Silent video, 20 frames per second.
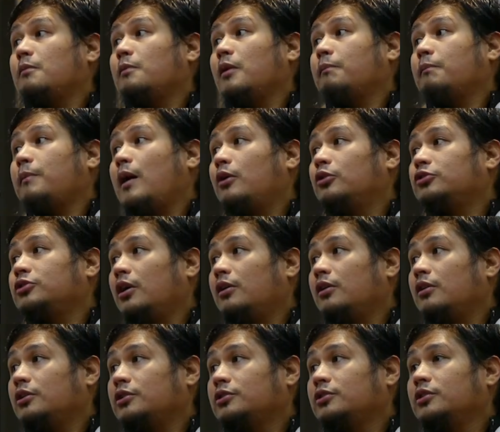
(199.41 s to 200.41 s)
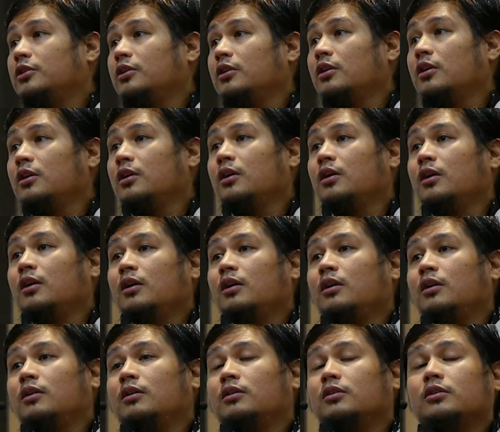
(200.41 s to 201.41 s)
ng pagpako sa cross.
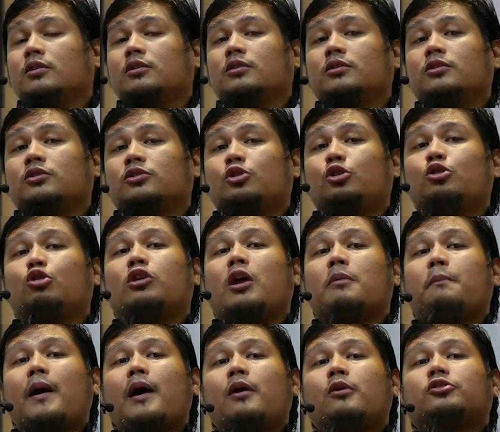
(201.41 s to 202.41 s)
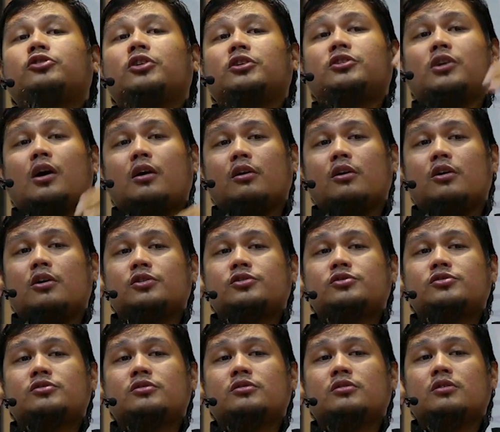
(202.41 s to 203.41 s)
So, nung napako siya sa
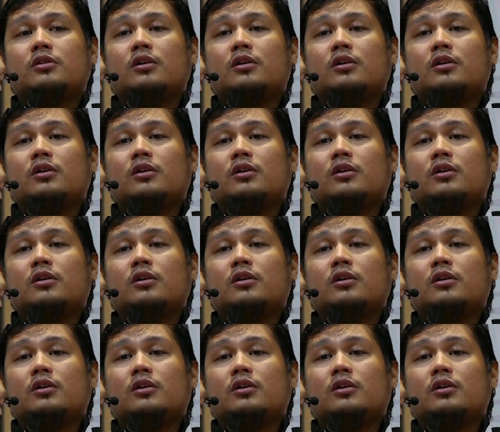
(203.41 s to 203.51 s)
cross,